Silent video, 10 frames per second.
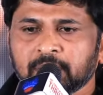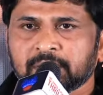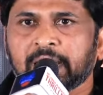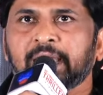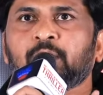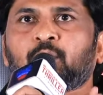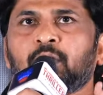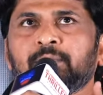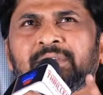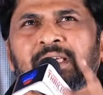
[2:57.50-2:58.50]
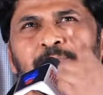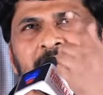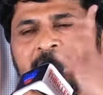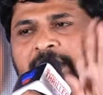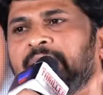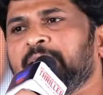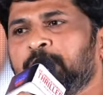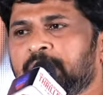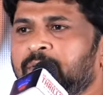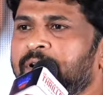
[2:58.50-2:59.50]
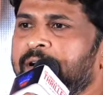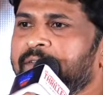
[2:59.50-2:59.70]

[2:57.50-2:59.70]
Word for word: చాలా కా భలే రిలేటబుల్గా ఉన్నాడే